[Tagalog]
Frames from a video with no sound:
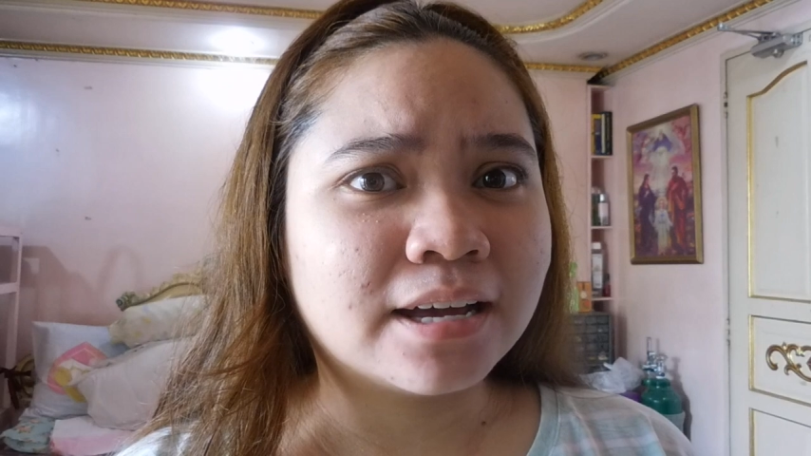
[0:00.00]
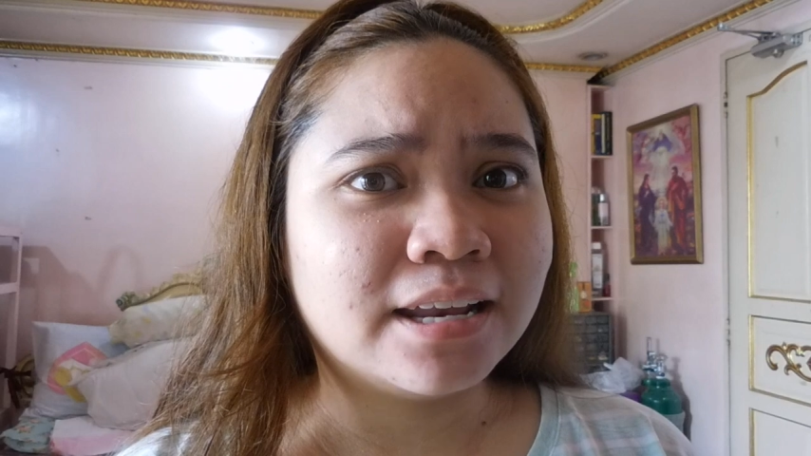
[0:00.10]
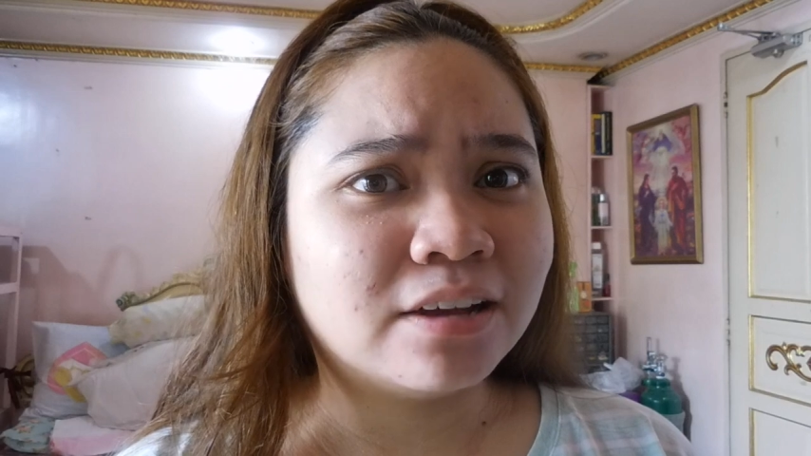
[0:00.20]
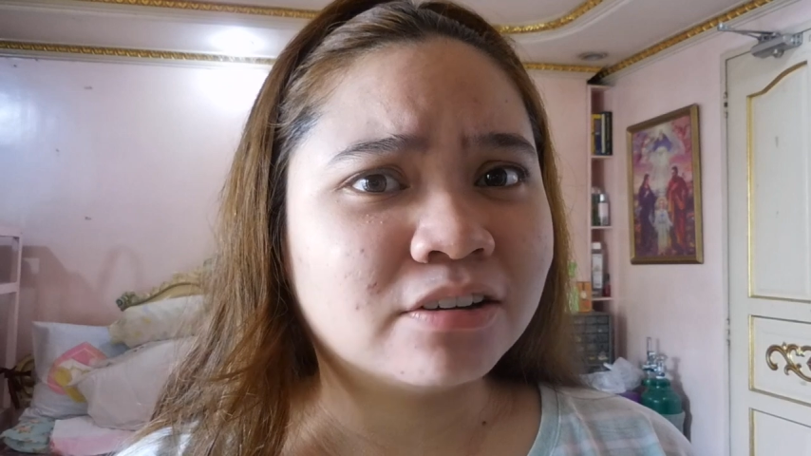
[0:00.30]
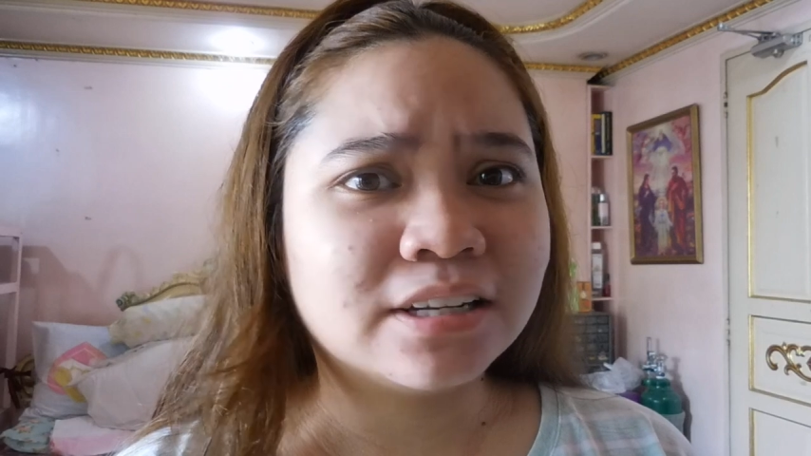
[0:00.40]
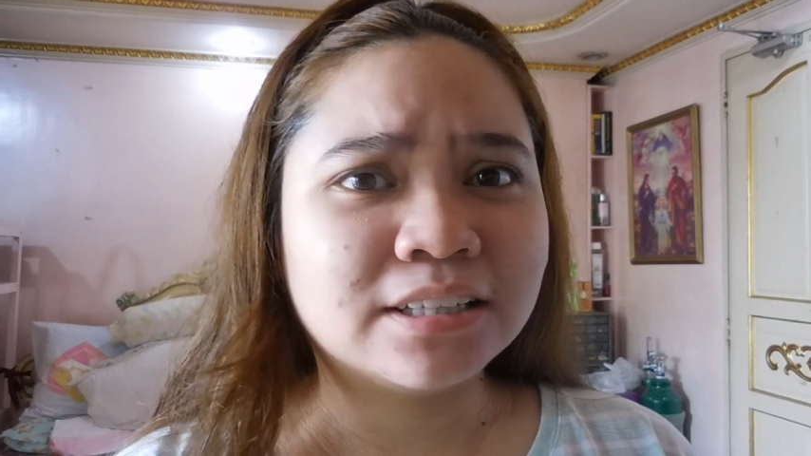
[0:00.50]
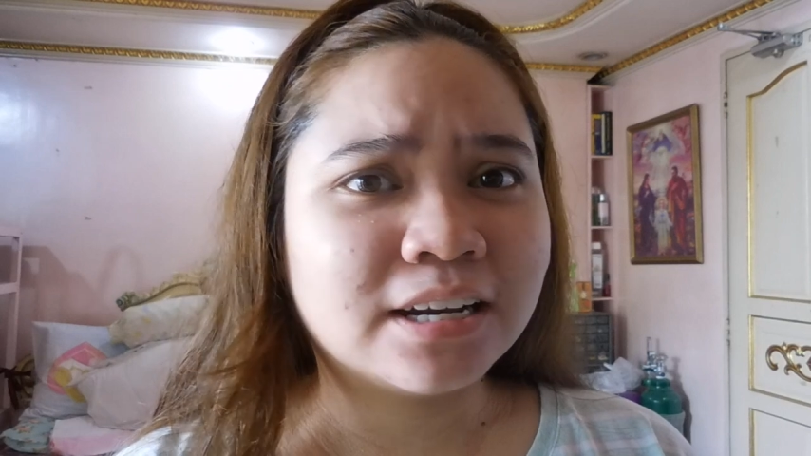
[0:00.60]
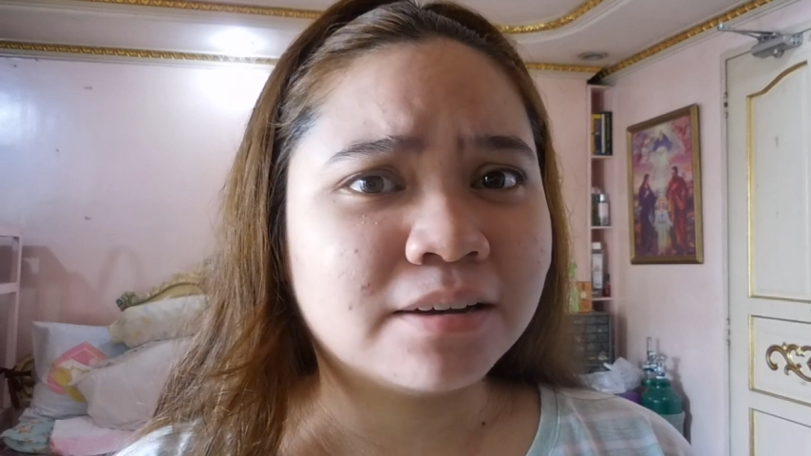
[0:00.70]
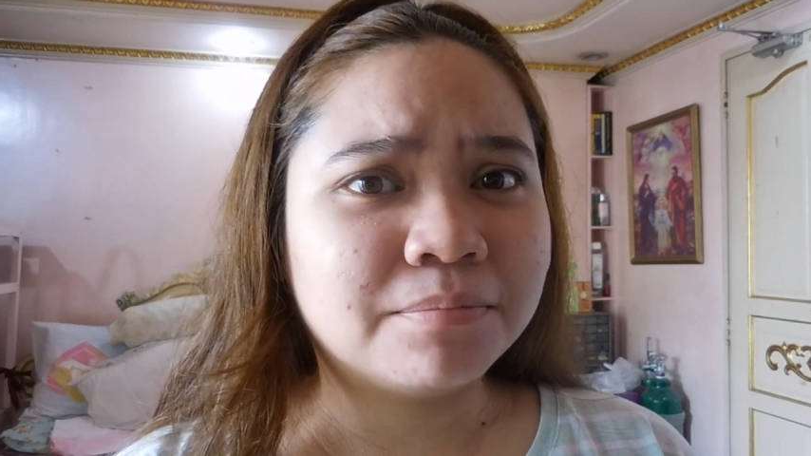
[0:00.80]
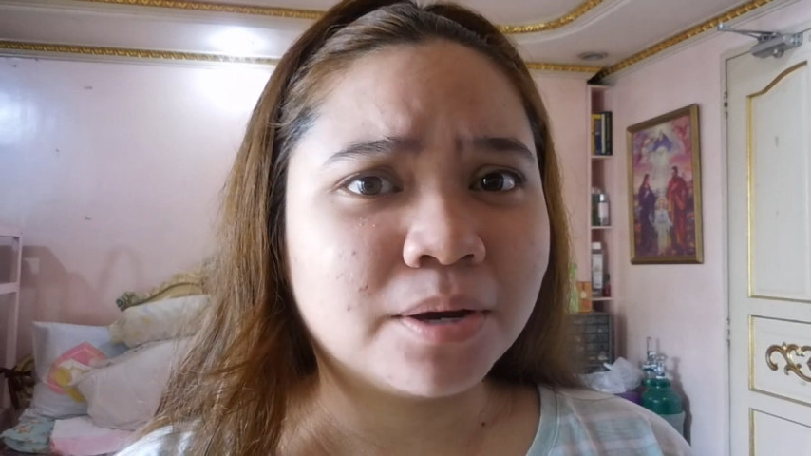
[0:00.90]
kailangan ko na
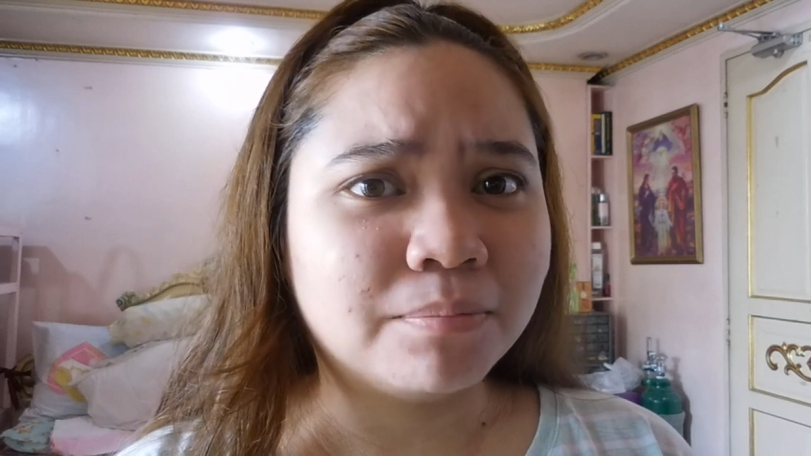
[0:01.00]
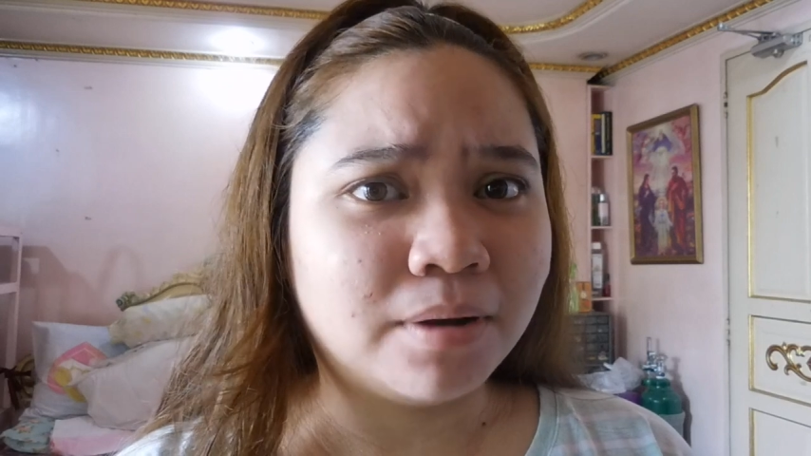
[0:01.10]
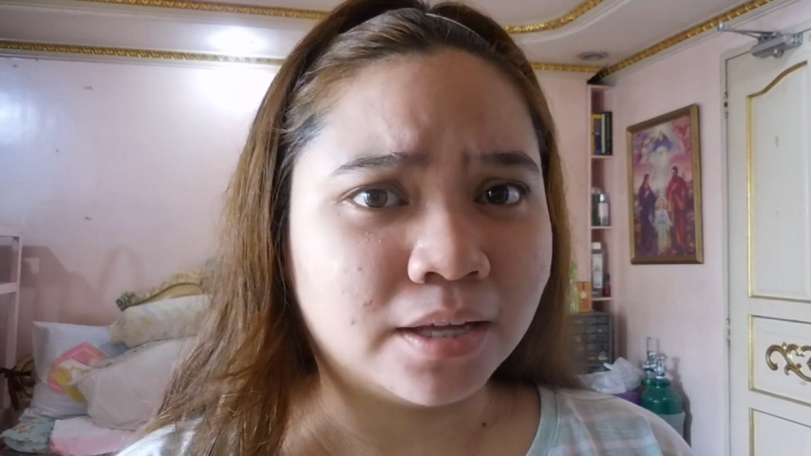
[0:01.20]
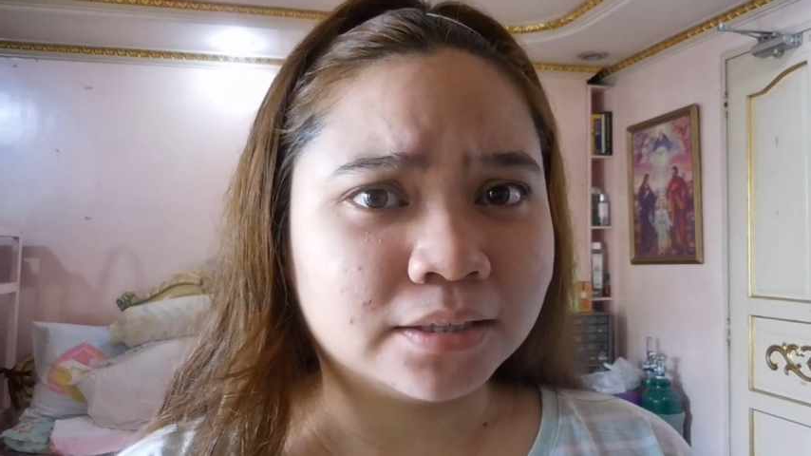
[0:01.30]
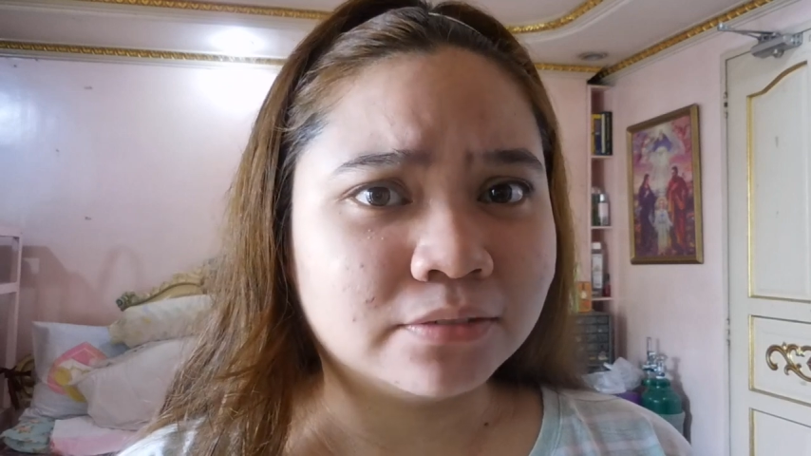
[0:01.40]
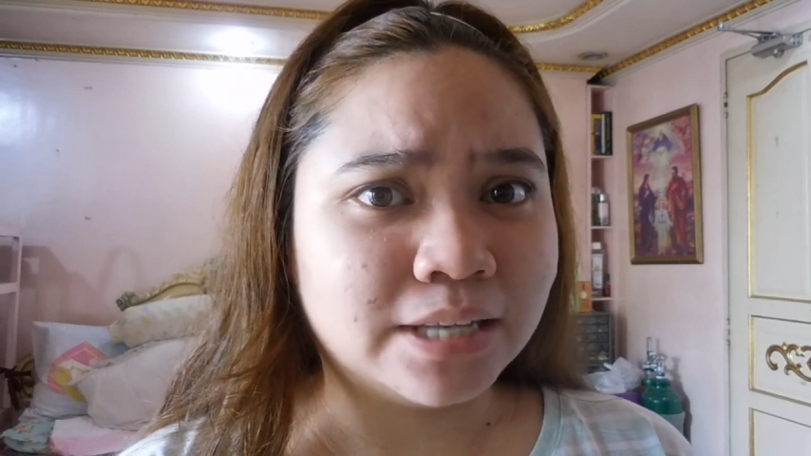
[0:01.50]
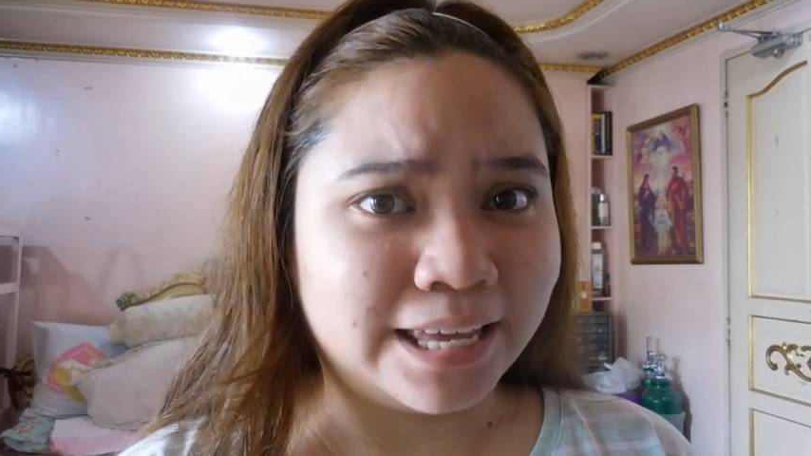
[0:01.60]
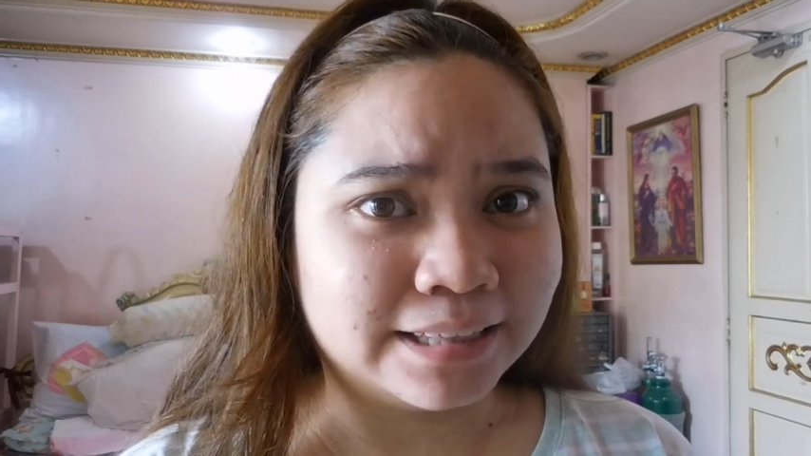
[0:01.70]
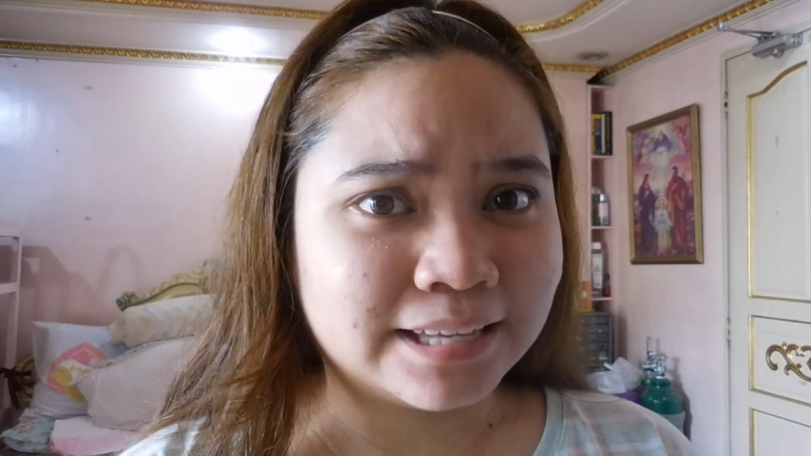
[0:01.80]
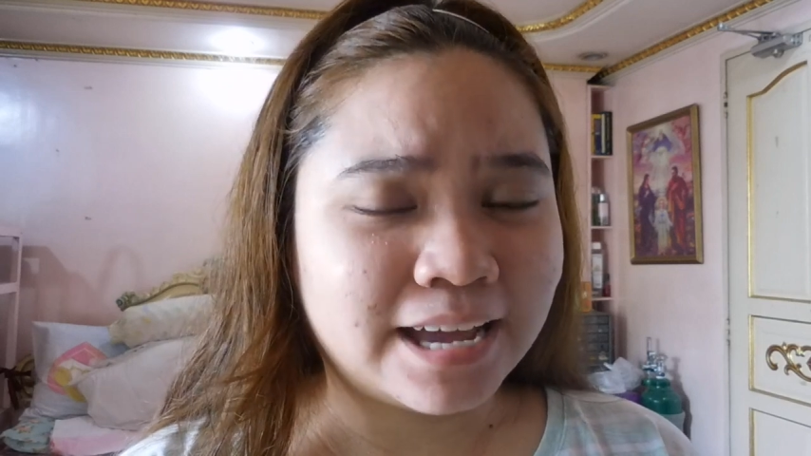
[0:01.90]
talaga mag-blot ulit.